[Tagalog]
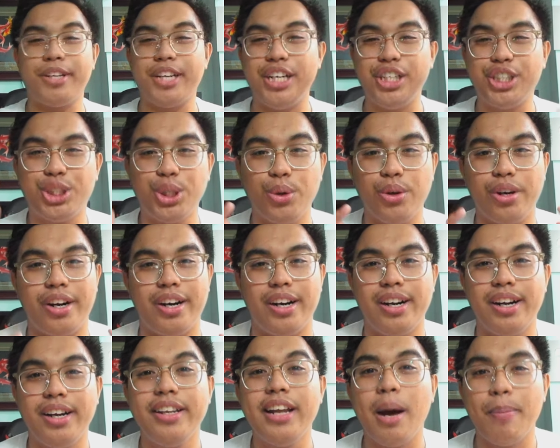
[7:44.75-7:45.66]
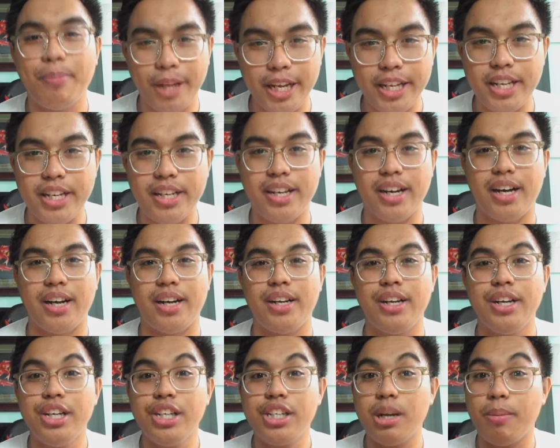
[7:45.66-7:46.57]
sure na updated ka
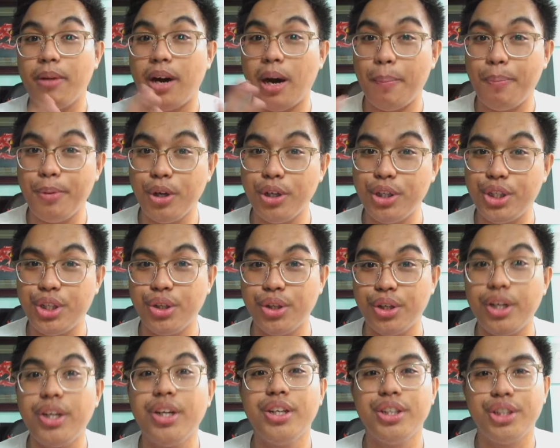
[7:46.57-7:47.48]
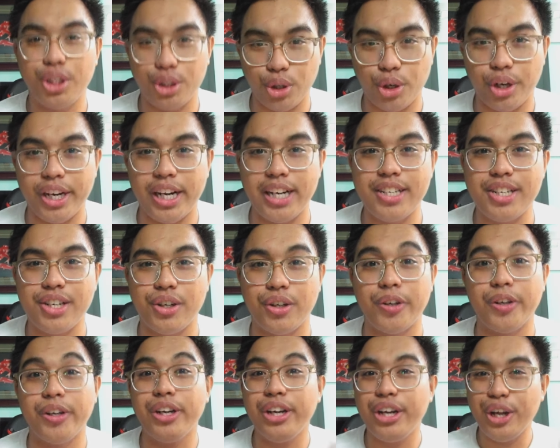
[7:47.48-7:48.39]
sa mga future tutorials
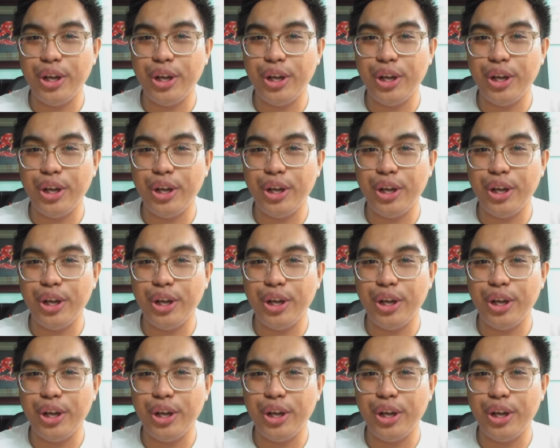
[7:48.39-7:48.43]
ko.